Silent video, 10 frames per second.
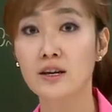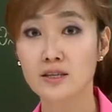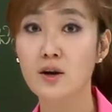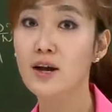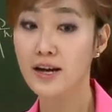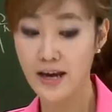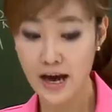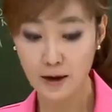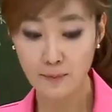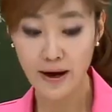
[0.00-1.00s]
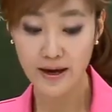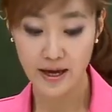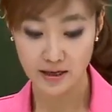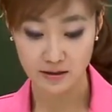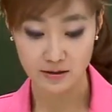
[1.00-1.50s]
철학의 합파에
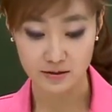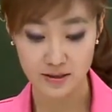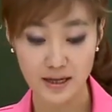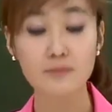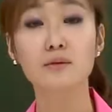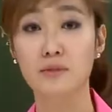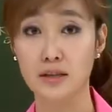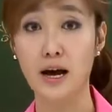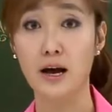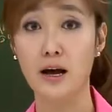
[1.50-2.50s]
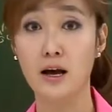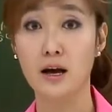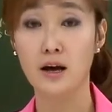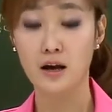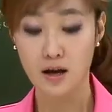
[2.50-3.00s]
있는 사람입니다.
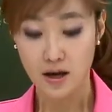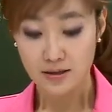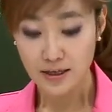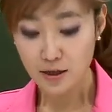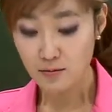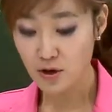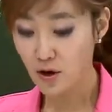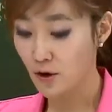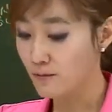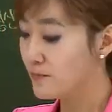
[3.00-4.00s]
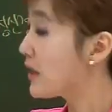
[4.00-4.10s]
자, 그럼요.